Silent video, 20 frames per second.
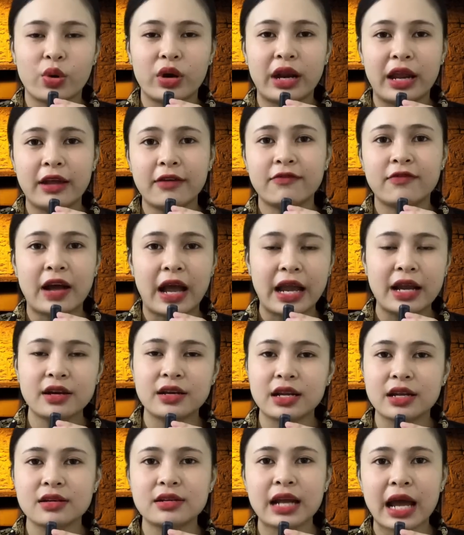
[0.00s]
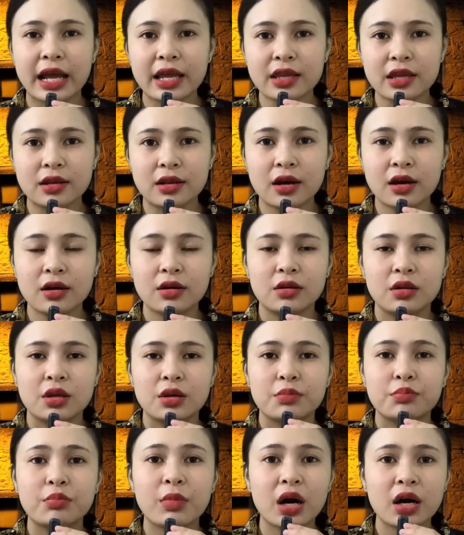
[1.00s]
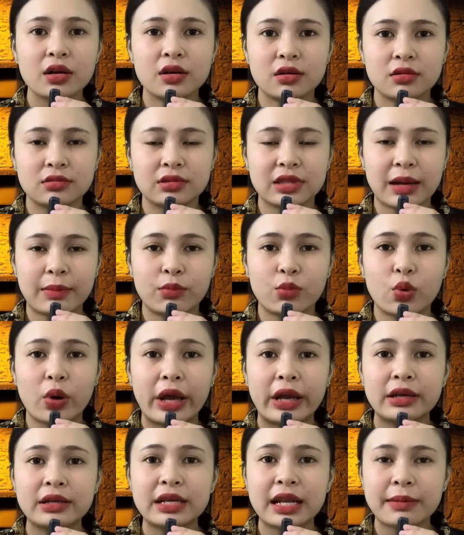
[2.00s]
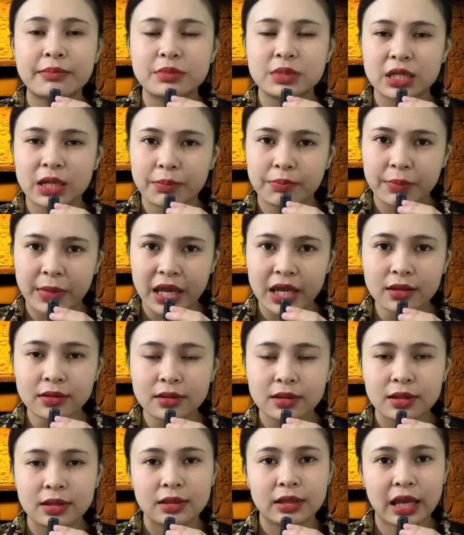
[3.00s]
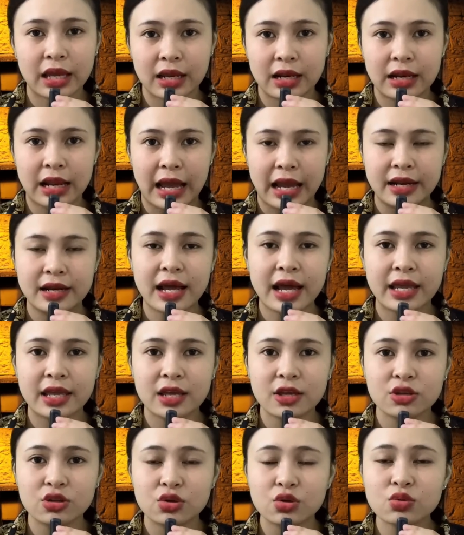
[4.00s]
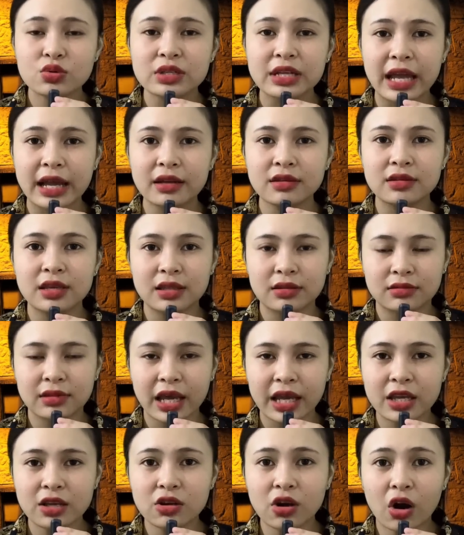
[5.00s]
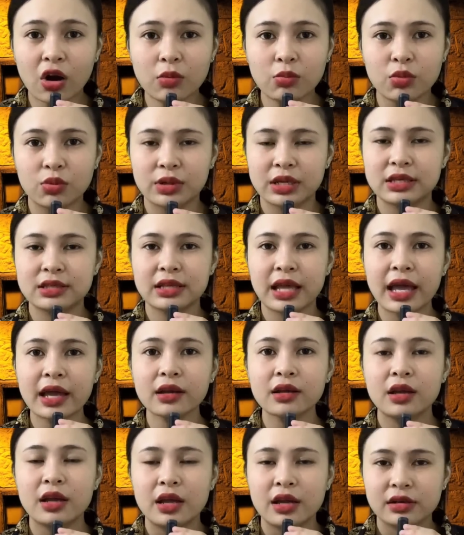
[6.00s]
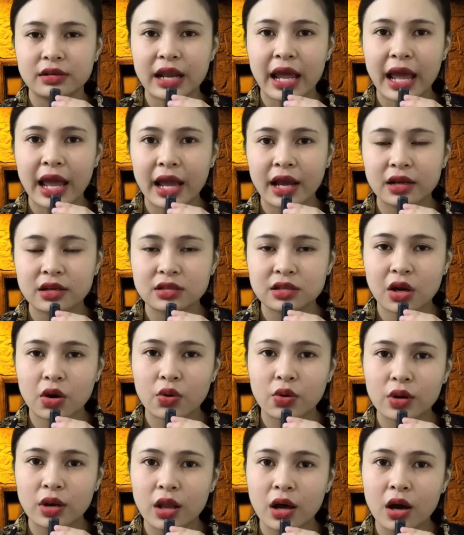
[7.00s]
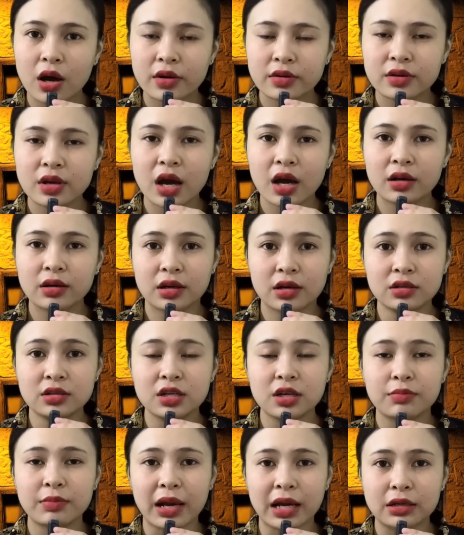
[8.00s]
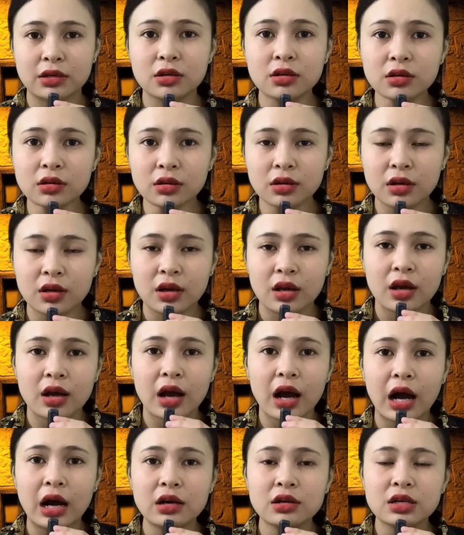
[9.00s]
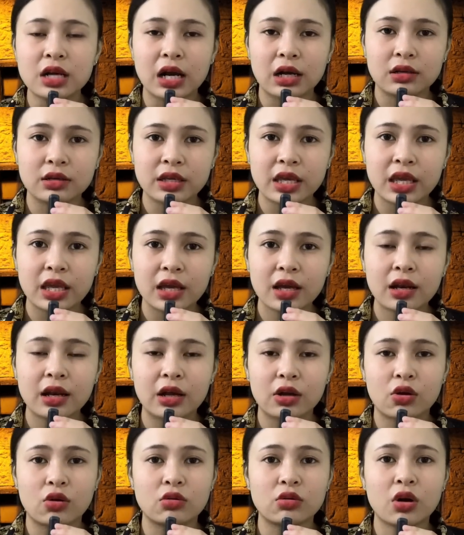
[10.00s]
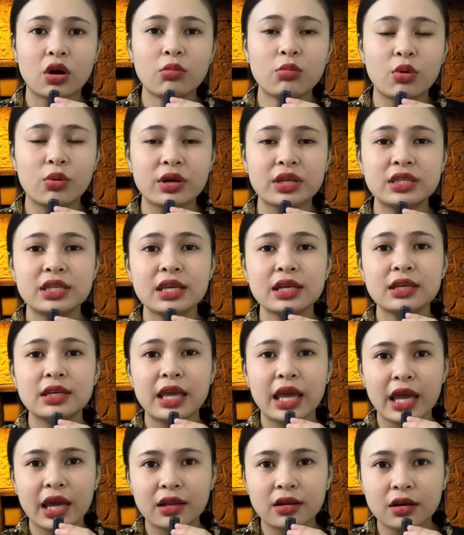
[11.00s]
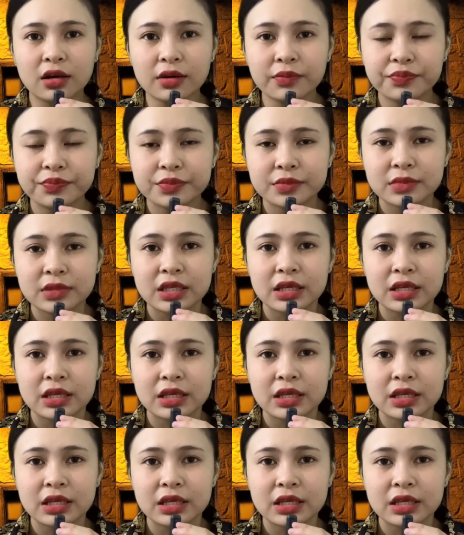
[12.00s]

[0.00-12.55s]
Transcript: rồi rẽ phải rẽ trái gì đó. Bơi được tầm khoảng năm trăm mét thì lại đây chú Sáng nhìn thấy có một cái xác đang trôi lên đên ở trên mặt nước. Ở gần kia là còn có một cái chiếc ghe nữa.